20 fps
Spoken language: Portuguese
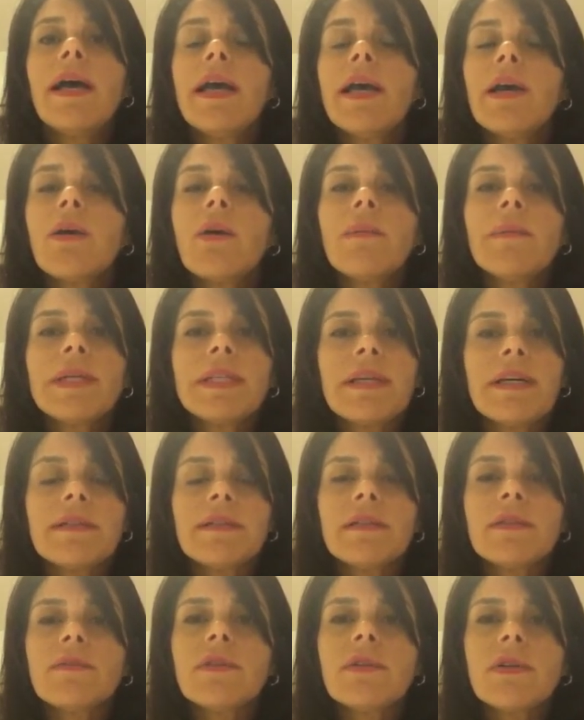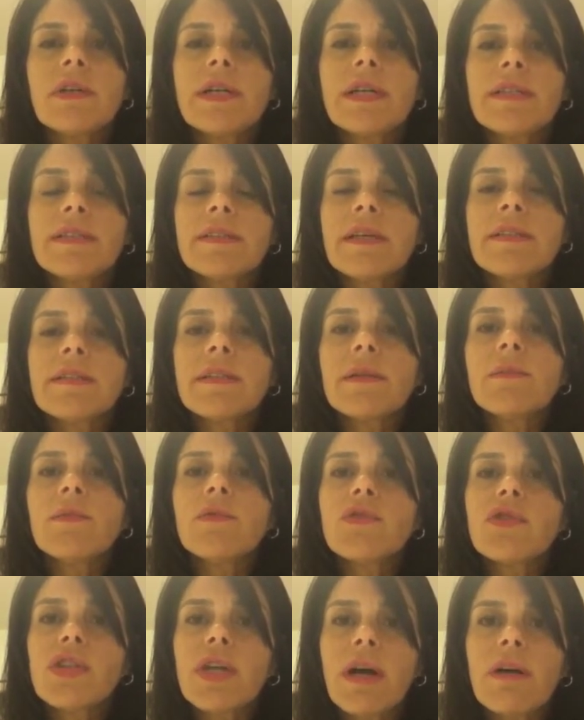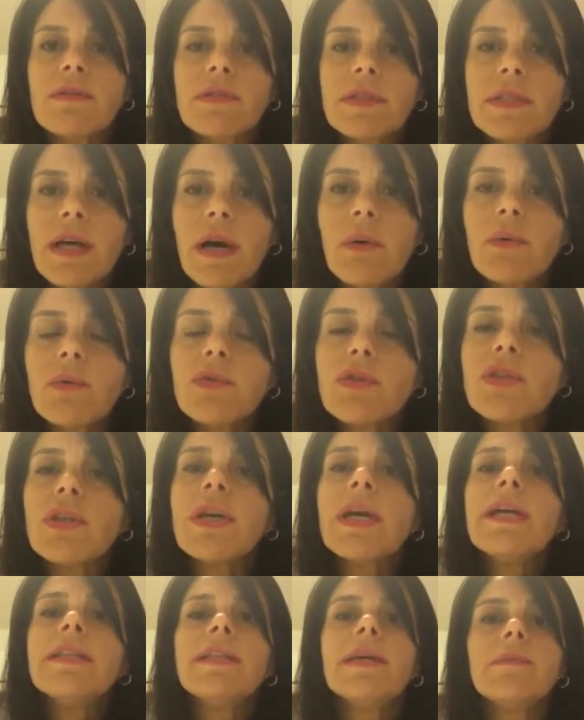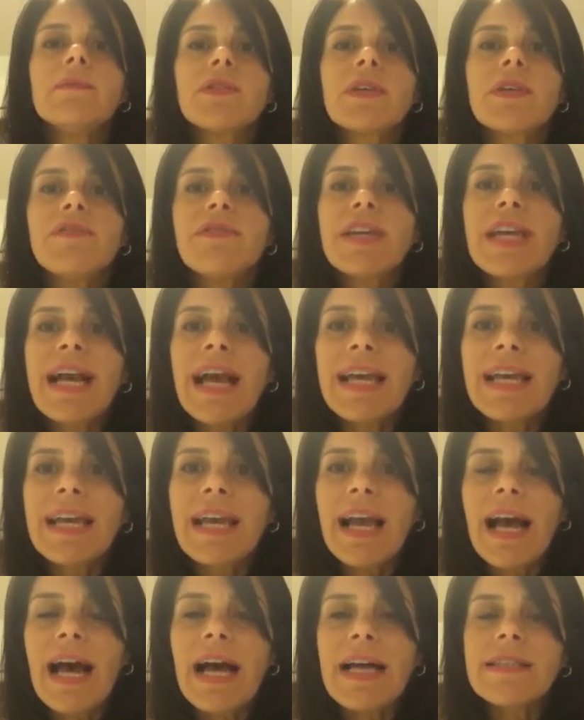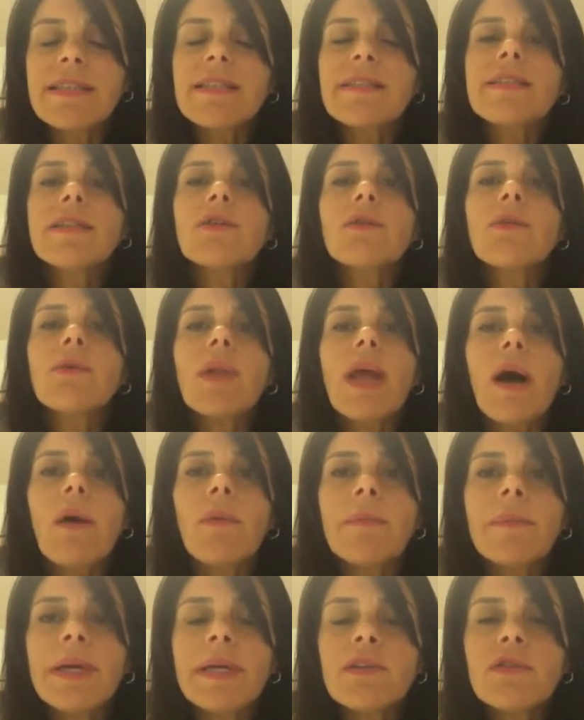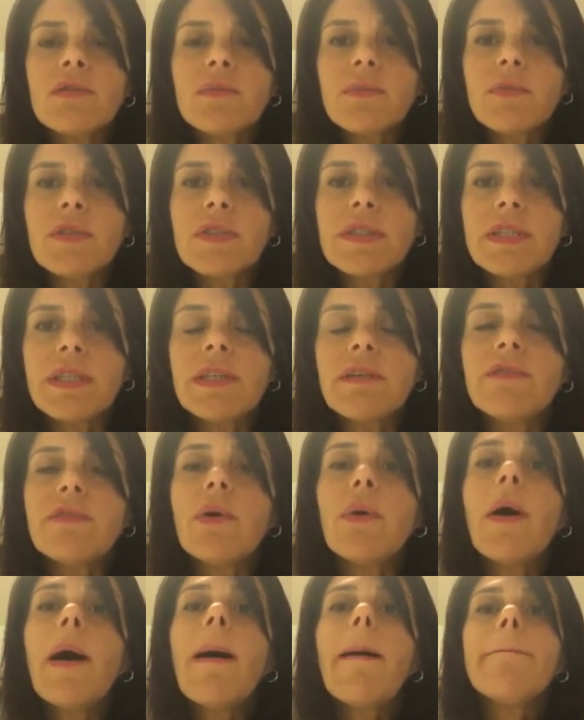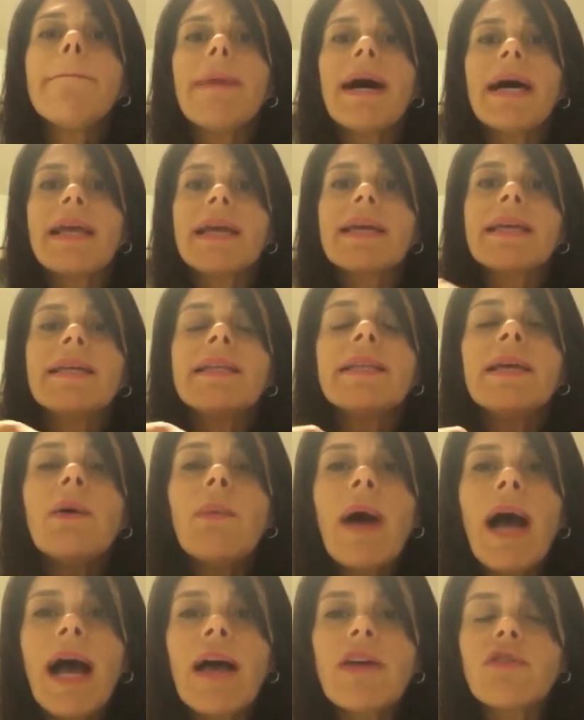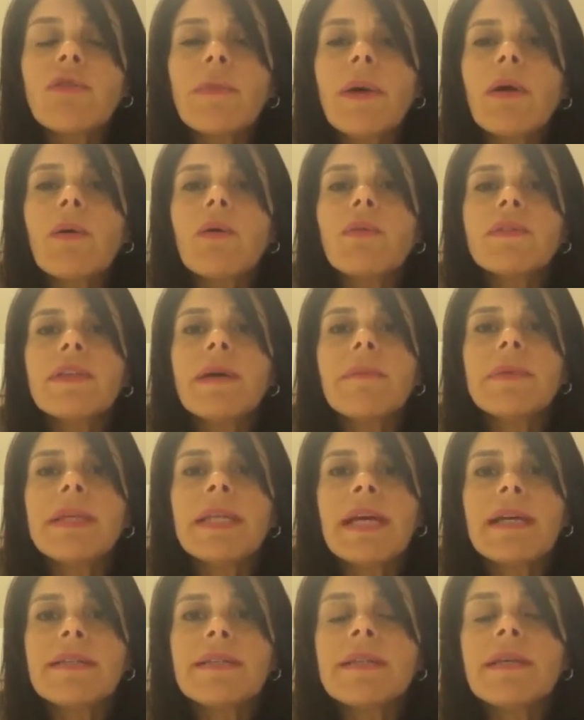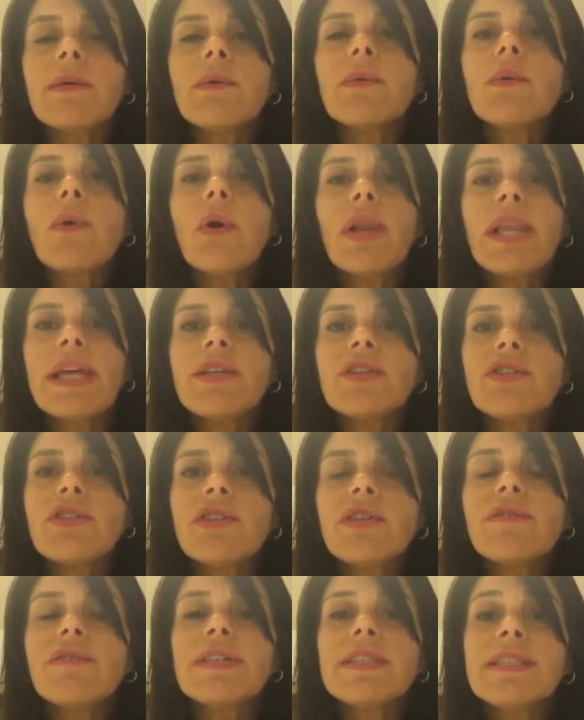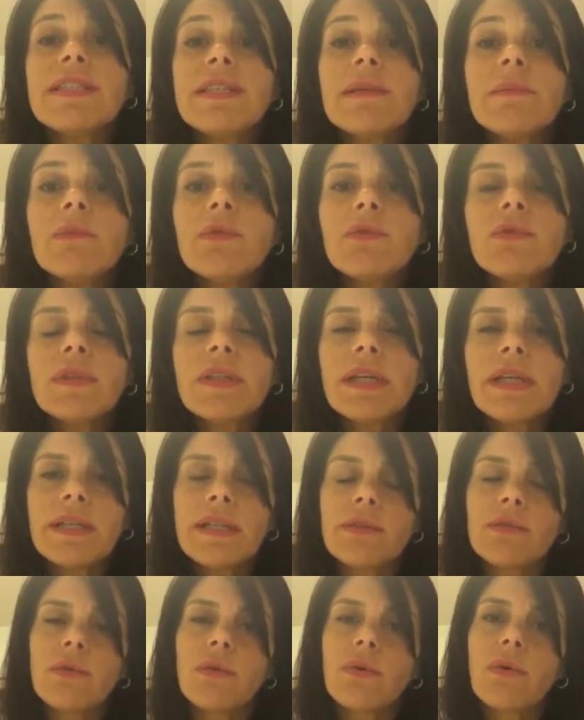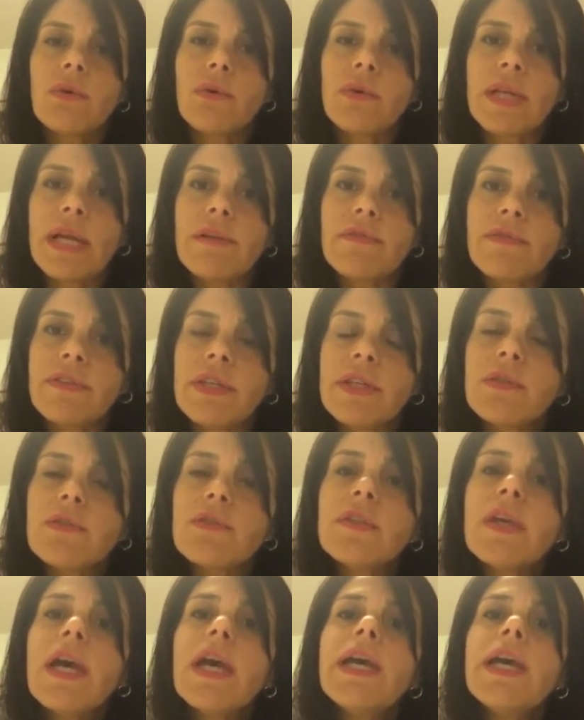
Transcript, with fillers: recomendação da Organização Mundial de Saúde. Temos que ficar em casa, circular o menos possível, para que não haja uma contaminação coletiva simultânea do coronavírus